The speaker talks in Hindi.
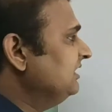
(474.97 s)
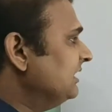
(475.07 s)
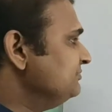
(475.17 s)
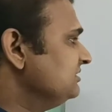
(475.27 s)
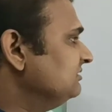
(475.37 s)
कि
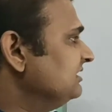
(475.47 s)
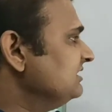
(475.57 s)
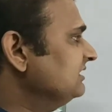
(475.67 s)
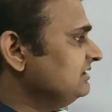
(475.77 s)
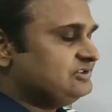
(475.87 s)
आप जितना
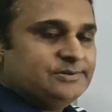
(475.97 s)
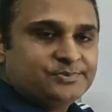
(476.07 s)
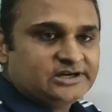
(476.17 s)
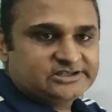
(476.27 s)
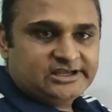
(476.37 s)
ज़्यादा
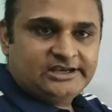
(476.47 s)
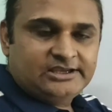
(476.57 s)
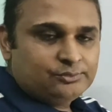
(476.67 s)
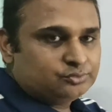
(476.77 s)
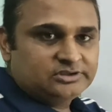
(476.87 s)
स्टिप कट
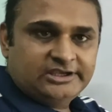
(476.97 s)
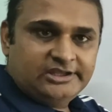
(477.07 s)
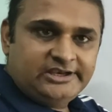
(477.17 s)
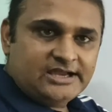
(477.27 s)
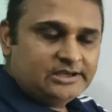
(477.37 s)
करेंगे उतना
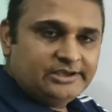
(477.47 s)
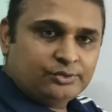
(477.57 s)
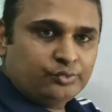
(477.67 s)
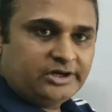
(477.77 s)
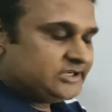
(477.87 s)
एरिया
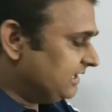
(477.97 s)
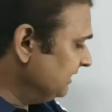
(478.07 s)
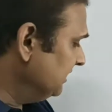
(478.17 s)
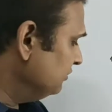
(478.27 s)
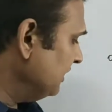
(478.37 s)
एकूरेट
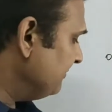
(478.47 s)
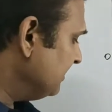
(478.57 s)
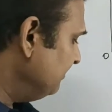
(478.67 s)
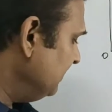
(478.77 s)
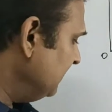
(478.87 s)
आएगा तो यहाँ
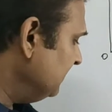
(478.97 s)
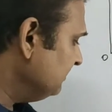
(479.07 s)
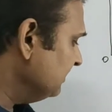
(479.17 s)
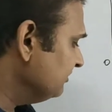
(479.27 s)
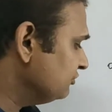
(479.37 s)
पर हमने
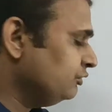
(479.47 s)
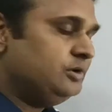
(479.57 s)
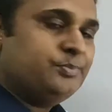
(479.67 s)
एन टेंस टू